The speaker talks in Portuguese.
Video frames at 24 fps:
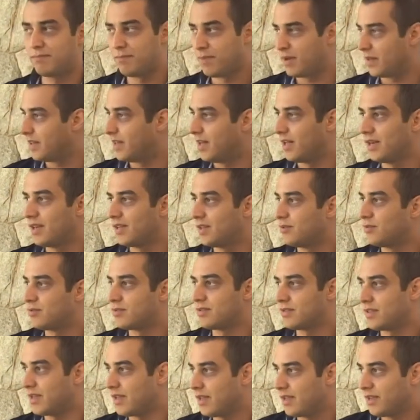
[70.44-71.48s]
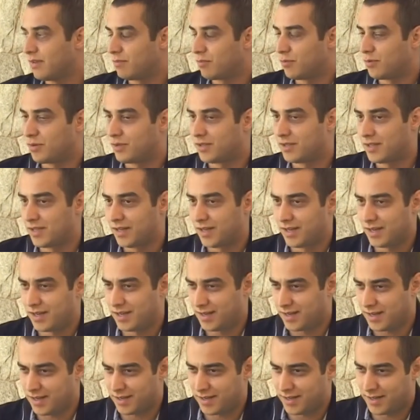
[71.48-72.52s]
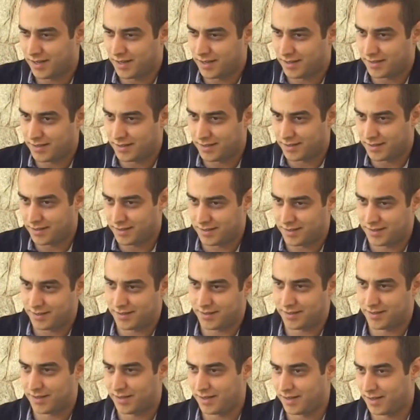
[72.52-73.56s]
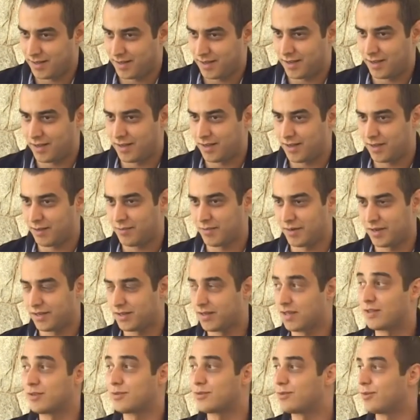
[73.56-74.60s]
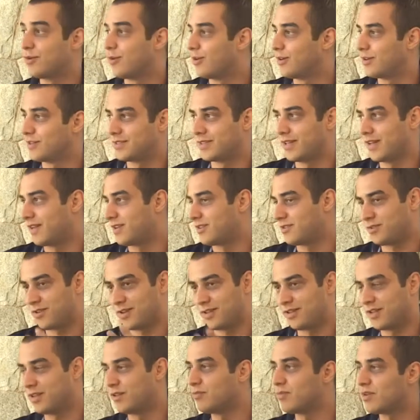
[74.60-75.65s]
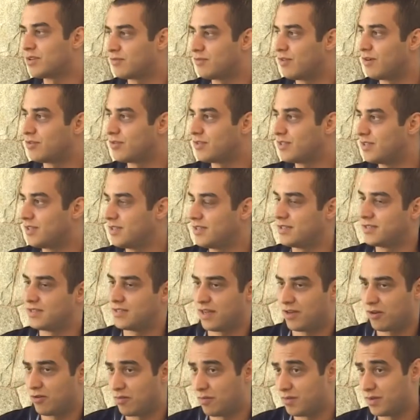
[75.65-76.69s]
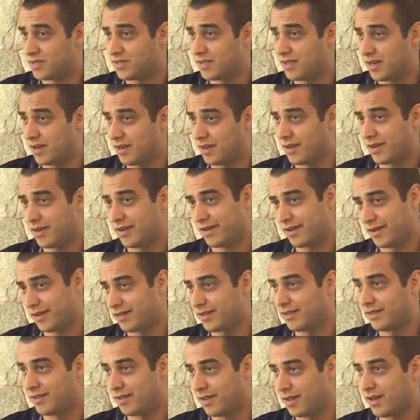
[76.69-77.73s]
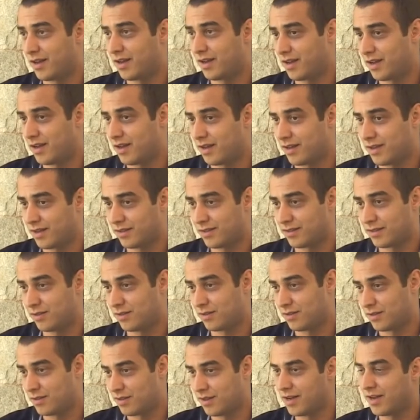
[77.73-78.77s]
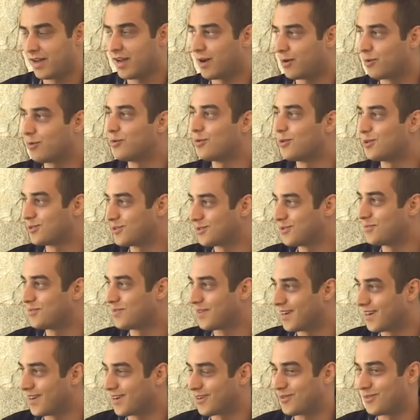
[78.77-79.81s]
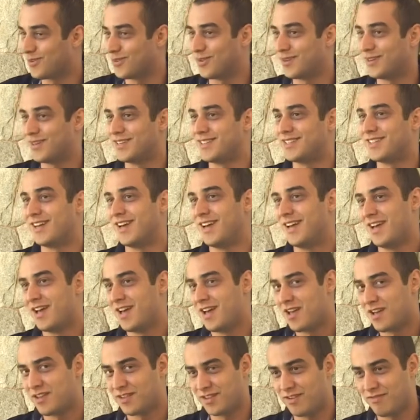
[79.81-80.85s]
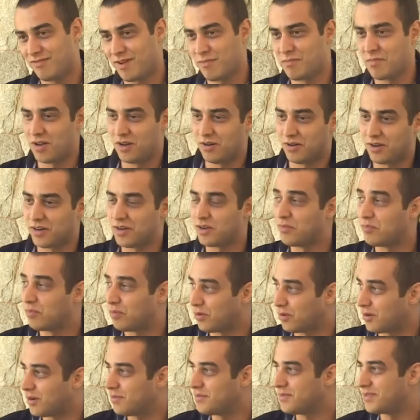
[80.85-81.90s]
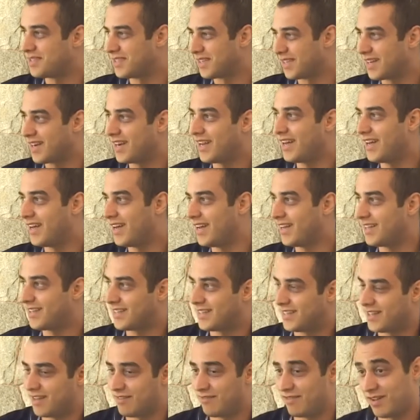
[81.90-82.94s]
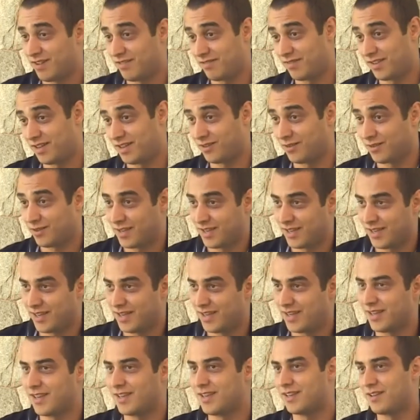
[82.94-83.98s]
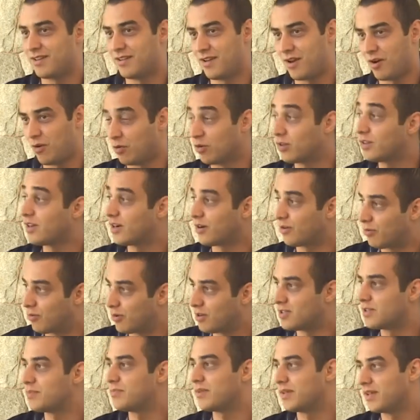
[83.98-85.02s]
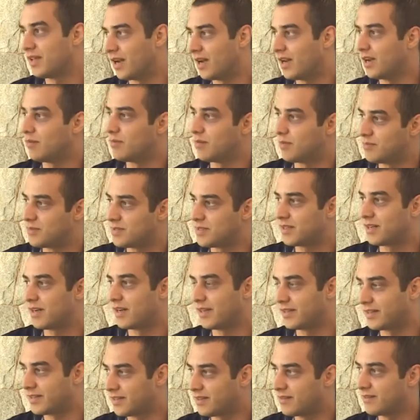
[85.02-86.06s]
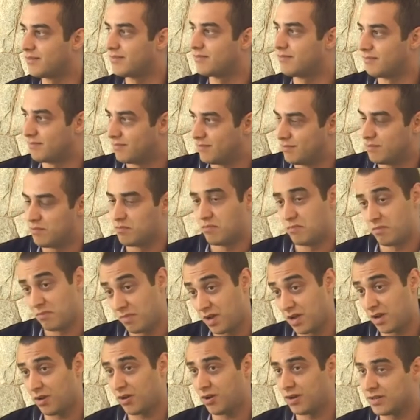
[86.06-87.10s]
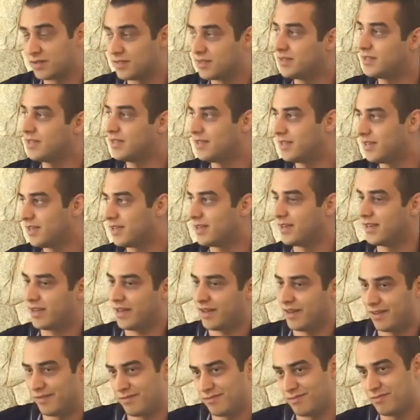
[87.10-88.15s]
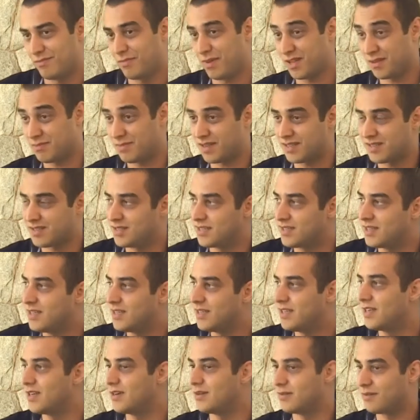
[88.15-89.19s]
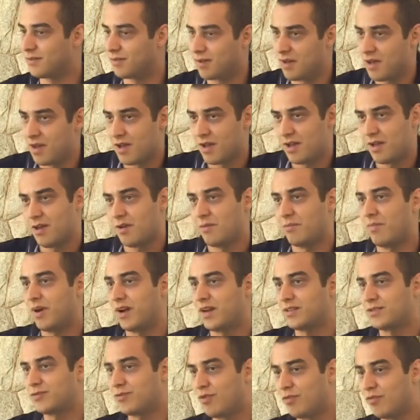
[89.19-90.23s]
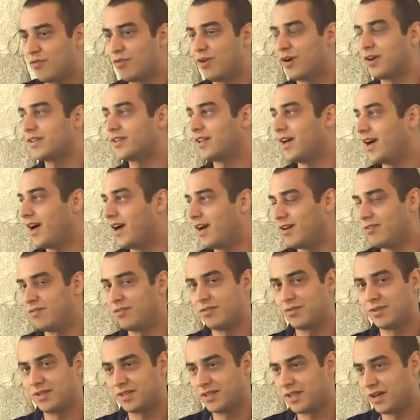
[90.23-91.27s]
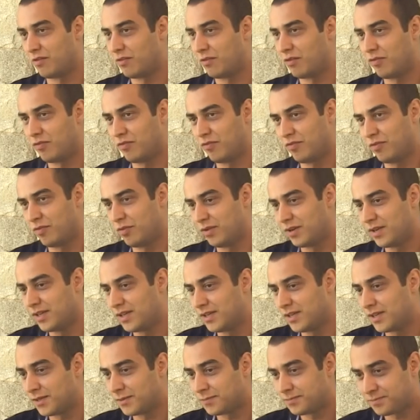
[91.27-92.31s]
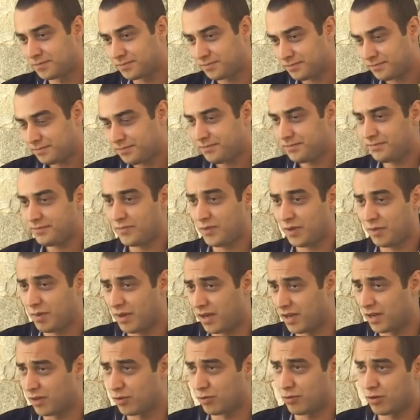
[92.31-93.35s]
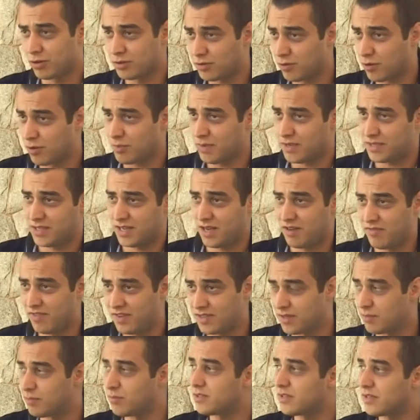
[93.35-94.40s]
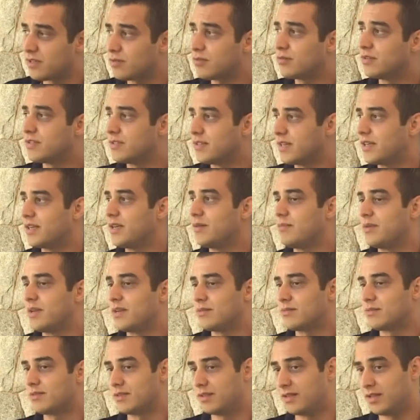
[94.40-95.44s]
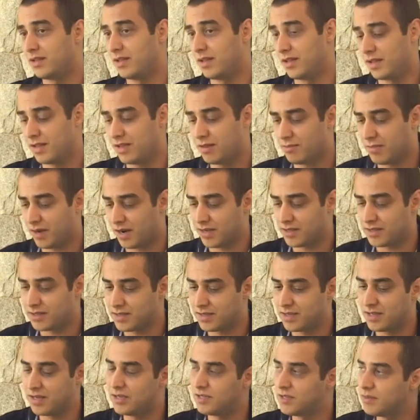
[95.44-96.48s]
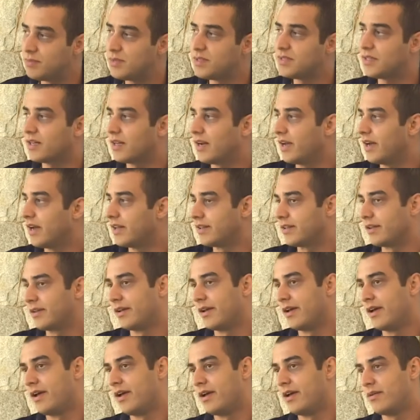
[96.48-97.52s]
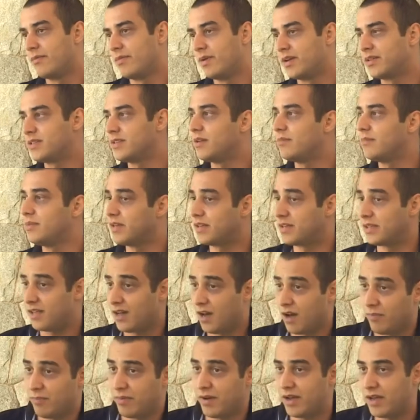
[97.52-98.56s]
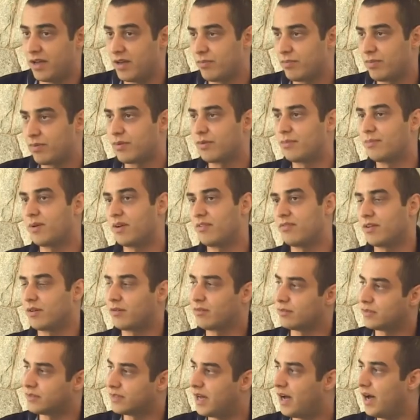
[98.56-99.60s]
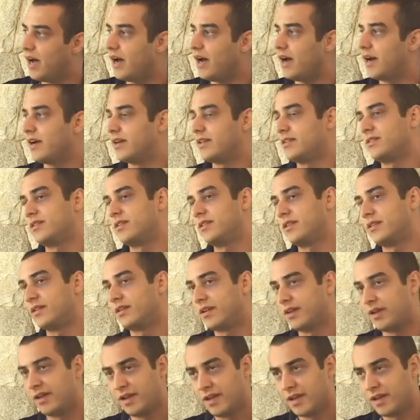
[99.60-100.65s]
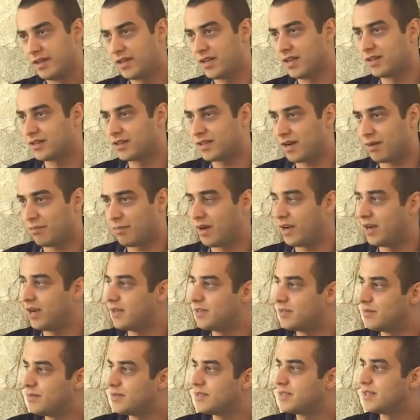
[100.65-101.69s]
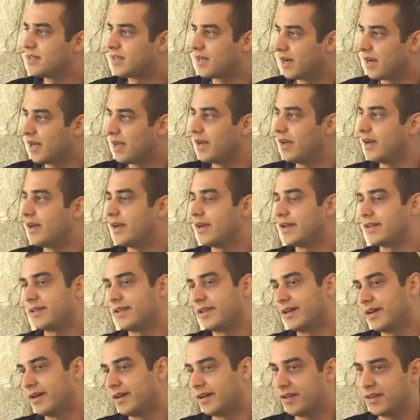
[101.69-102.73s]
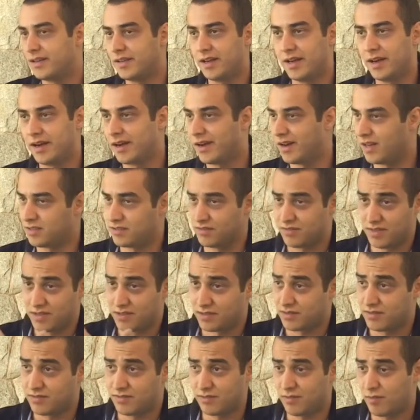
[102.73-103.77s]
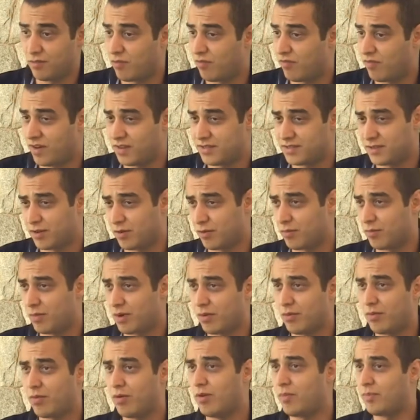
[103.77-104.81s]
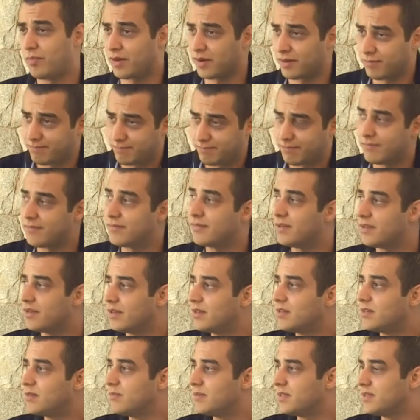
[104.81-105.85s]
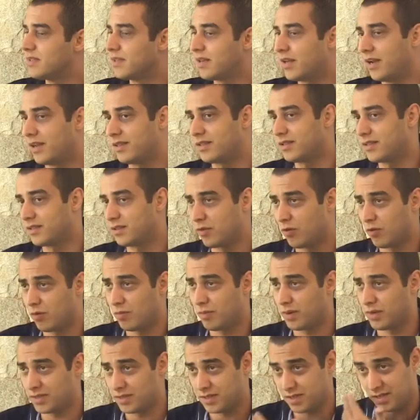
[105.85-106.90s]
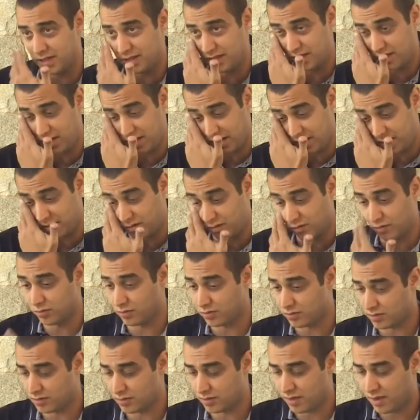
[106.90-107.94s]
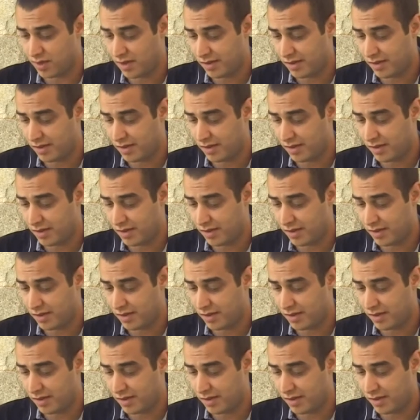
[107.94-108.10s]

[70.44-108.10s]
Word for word: pedalando sem muitas é, pretensões, né? Só dando umas voltinhas, aí comecei a, a, a ganhar gosto pela coisa. coisa né? você vai melhorando um pouco a bicicleta, né? Vai vendo que é outra coisa pedalar numa bicicleta que melhorzinha, né? Mais macia, mais confortável. Então eu fui pegando gosto e comecei a fazer muitas coisas aqui mesmo em Brasília de bicicleta. Percebi que dava para ir para a faculdade, ia trabalhar de bicicleta, ia às vezes fazer alguma compra ia de bicicleta. Então comecei nos